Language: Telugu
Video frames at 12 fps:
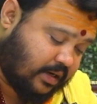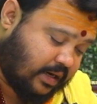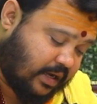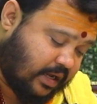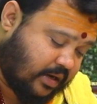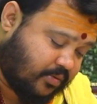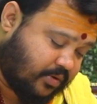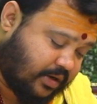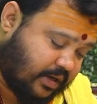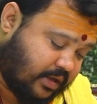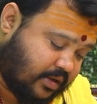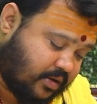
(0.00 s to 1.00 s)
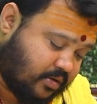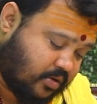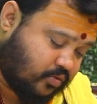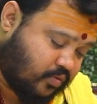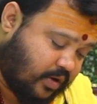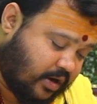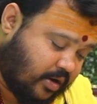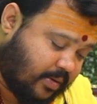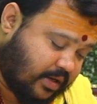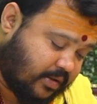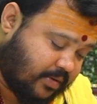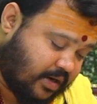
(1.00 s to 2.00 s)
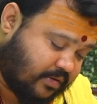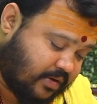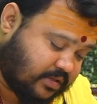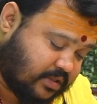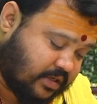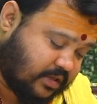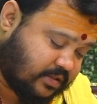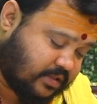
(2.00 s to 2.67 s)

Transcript: గ్రహాల ఉనికిని ఉద్వేగభరితమైనటువంటి స్థితిని